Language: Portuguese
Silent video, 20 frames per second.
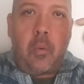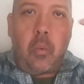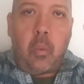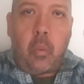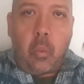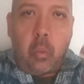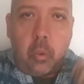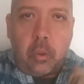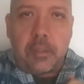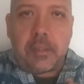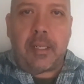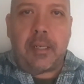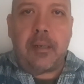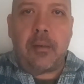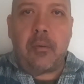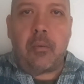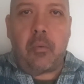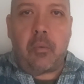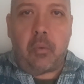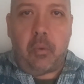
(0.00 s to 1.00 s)
curta,
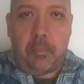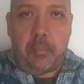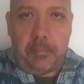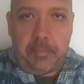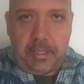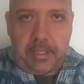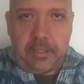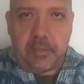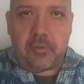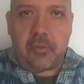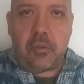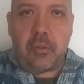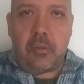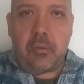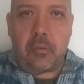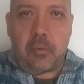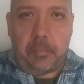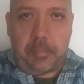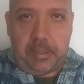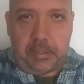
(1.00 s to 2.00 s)
comente,
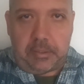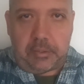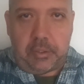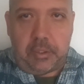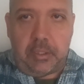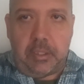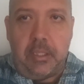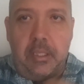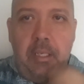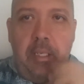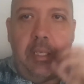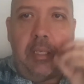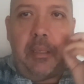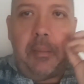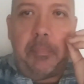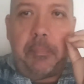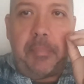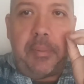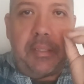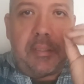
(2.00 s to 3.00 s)
compartilhe e
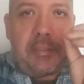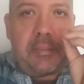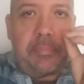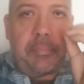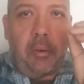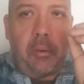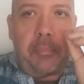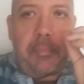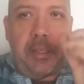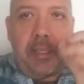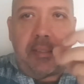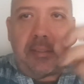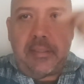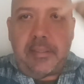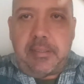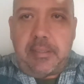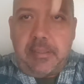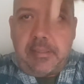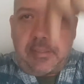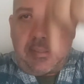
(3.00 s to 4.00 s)
principalmente se
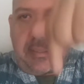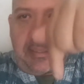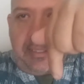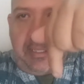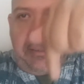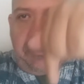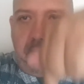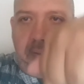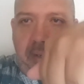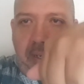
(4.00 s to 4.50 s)
inscreva